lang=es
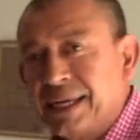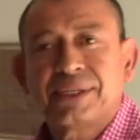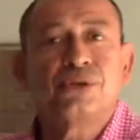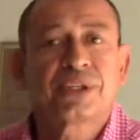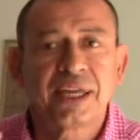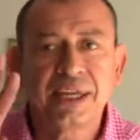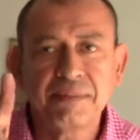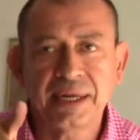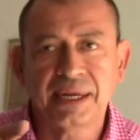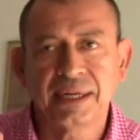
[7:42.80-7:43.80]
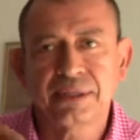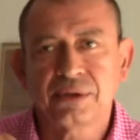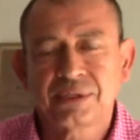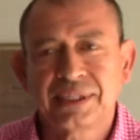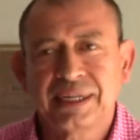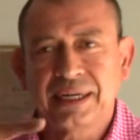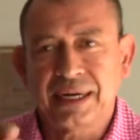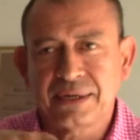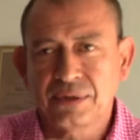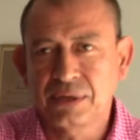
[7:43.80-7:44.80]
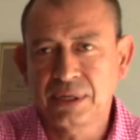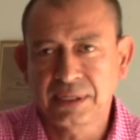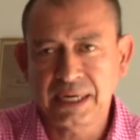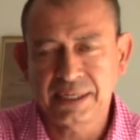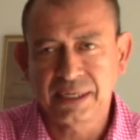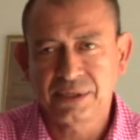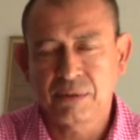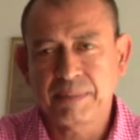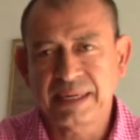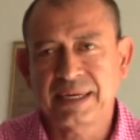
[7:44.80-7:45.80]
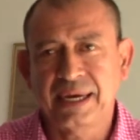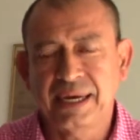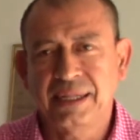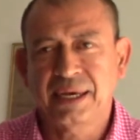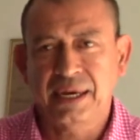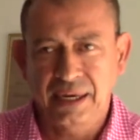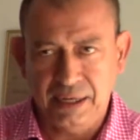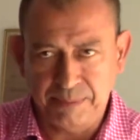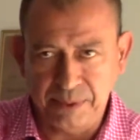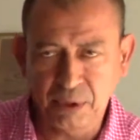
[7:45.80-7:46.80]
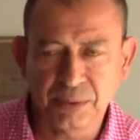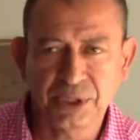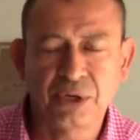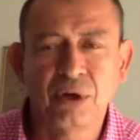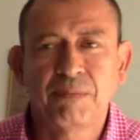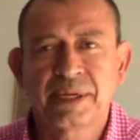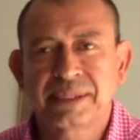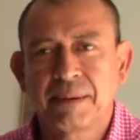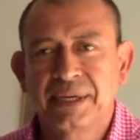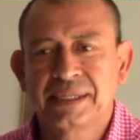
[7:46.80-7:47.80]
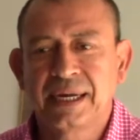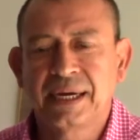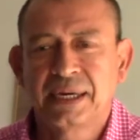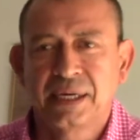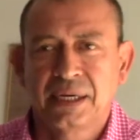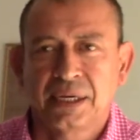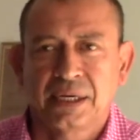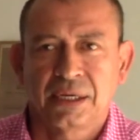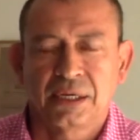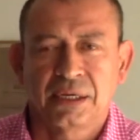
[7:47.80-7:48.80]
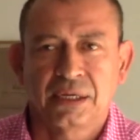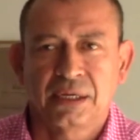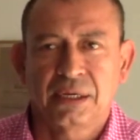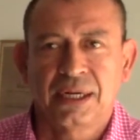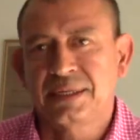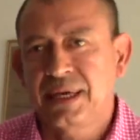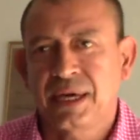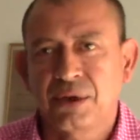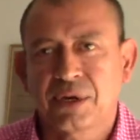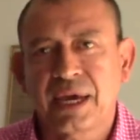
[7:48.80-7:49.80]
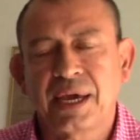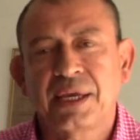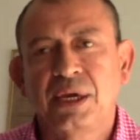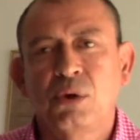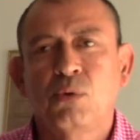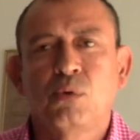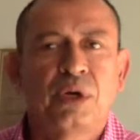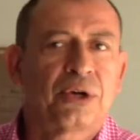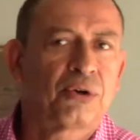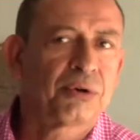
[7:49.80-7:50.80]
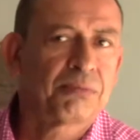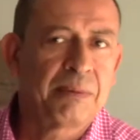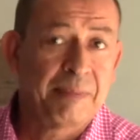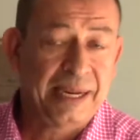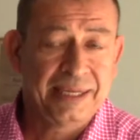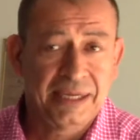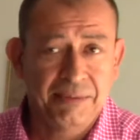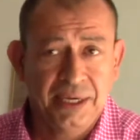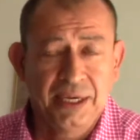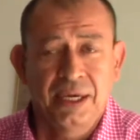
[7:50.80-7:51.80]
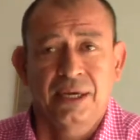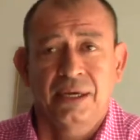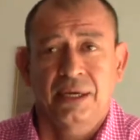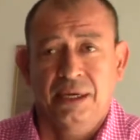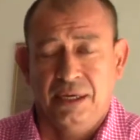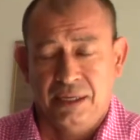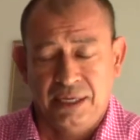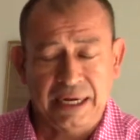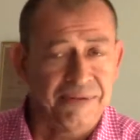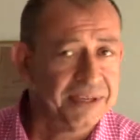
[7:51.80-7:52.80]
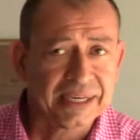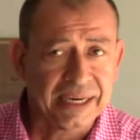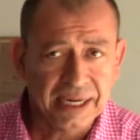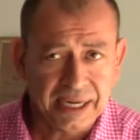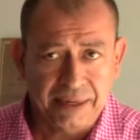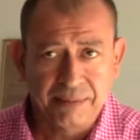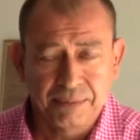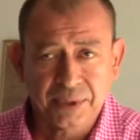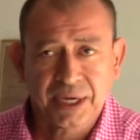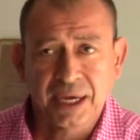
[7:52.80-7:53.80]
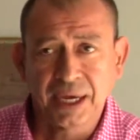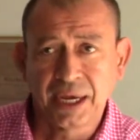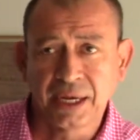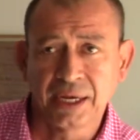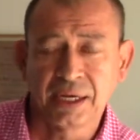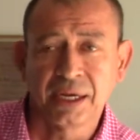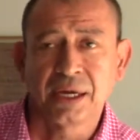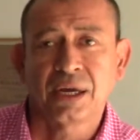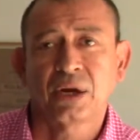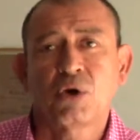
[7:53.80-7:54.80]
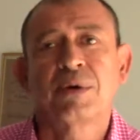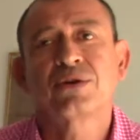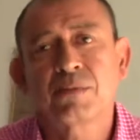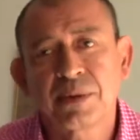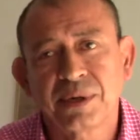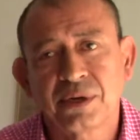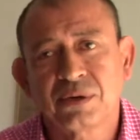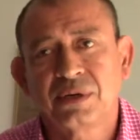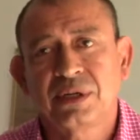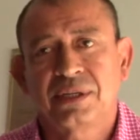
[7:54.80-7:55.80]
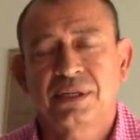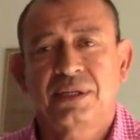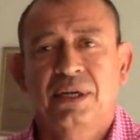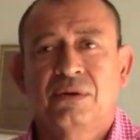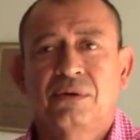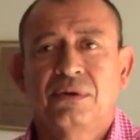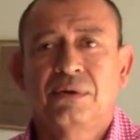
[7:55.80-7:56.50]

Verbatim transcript: si ustedes miran entonces el caso de la sesión pasada del homicidio del prestamista, les dije yo que allí hubo un error, me parece a mí, eh, de la fiscalía, porque comenzó primero con el testigo